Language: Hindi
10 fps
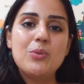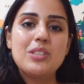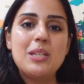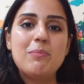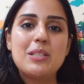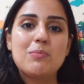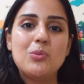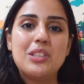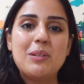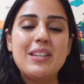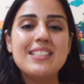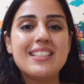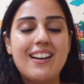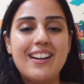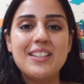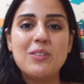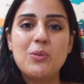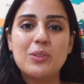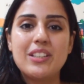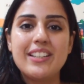उसकी मजबूती में सहायक
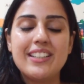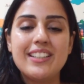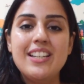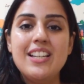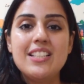होता है